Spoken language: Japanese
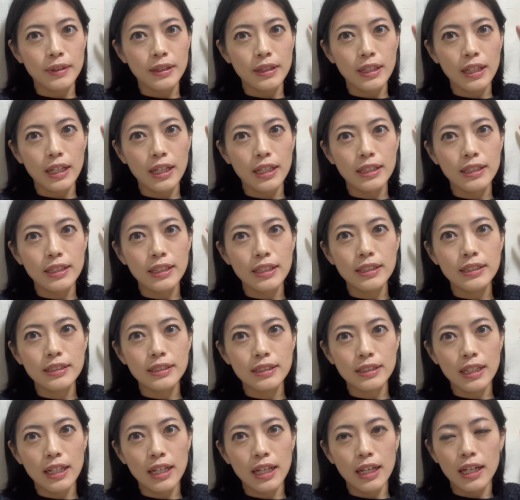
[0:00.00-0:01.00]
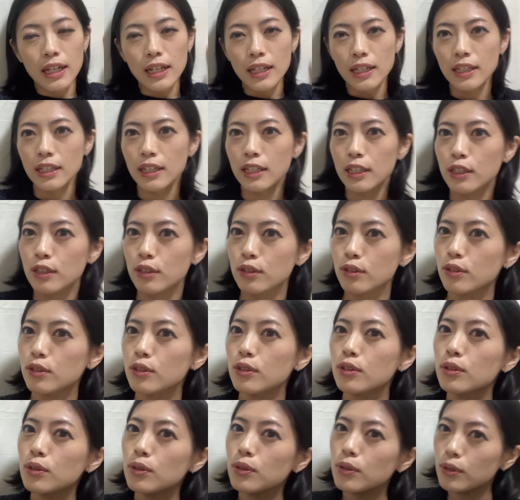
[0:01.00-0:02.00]
なんですが布
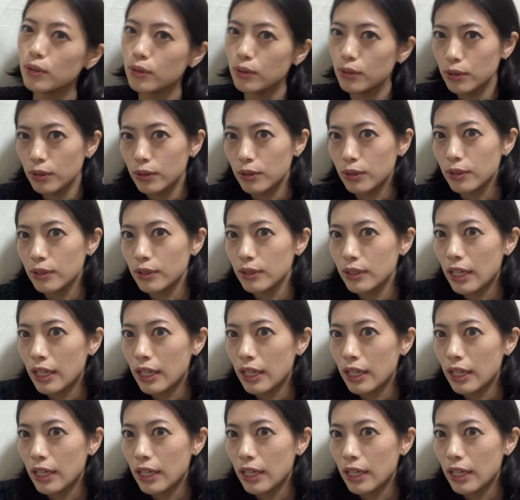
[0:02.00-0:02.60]
を